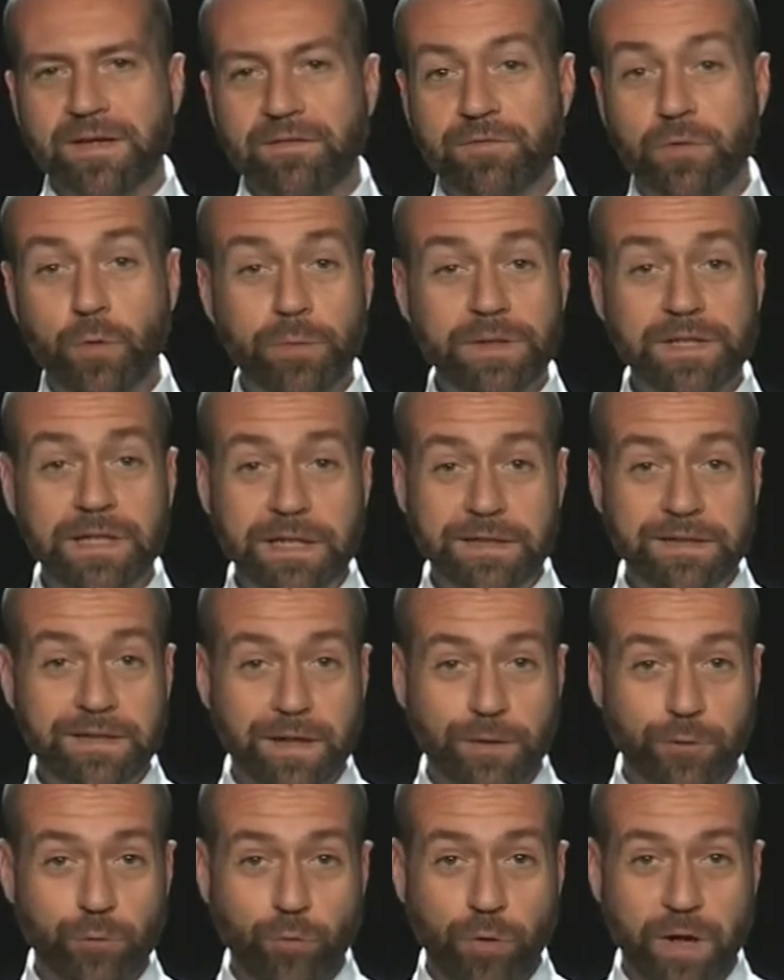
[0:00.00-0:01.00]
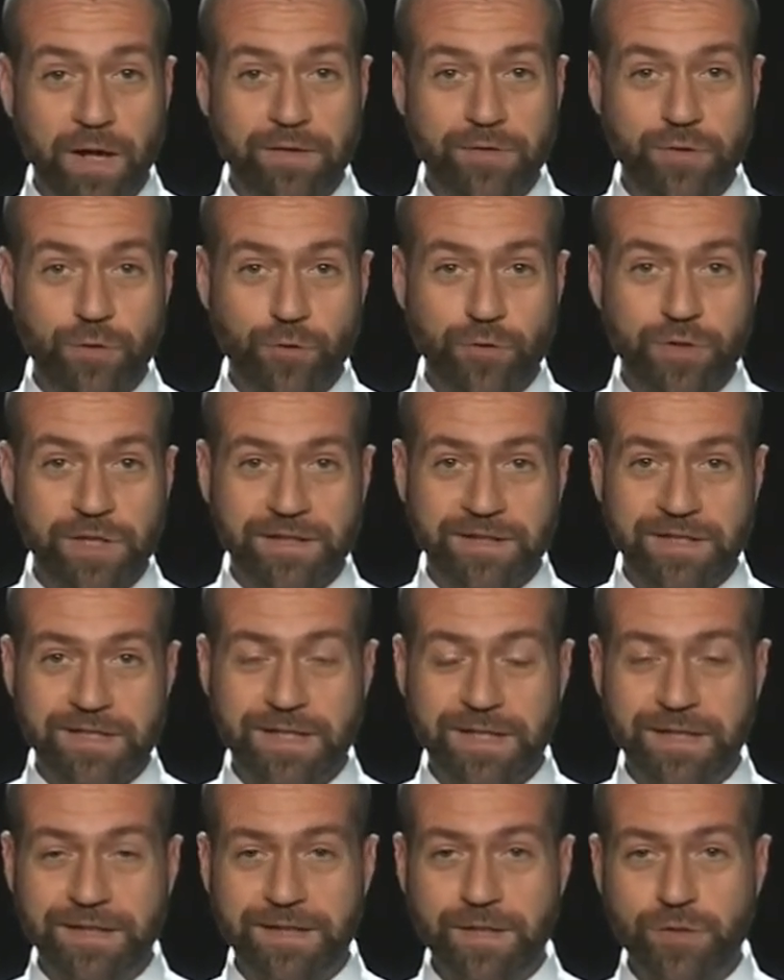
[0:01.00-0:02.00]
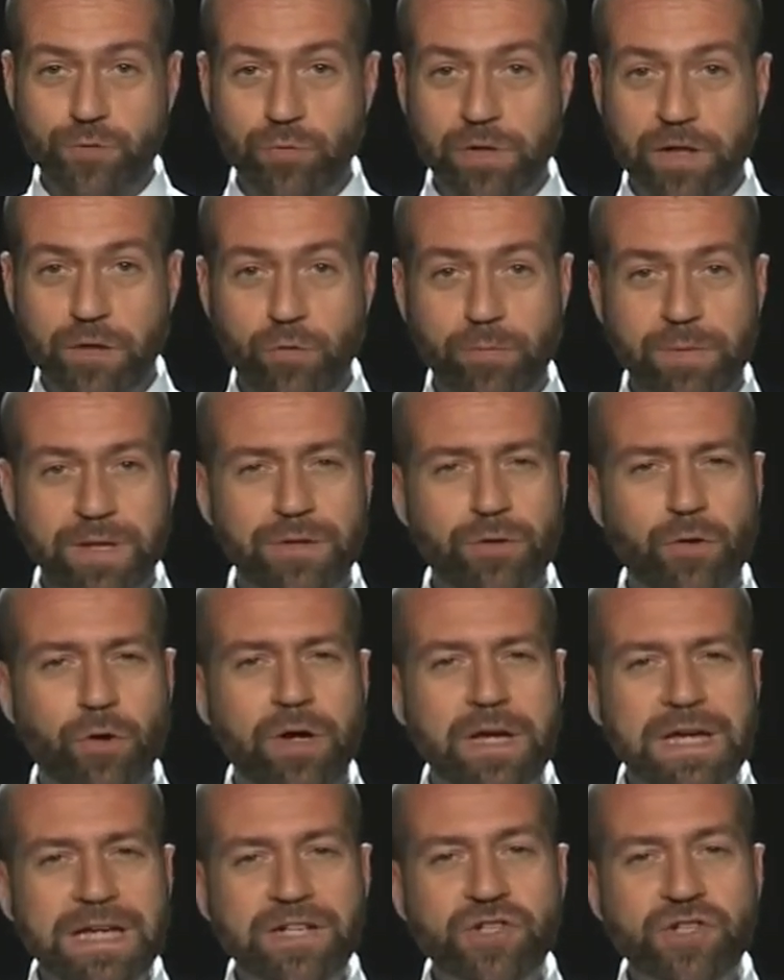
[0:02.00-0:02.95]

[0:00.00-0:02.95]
Fiumi di letteratura sono stati scritti sull'argomento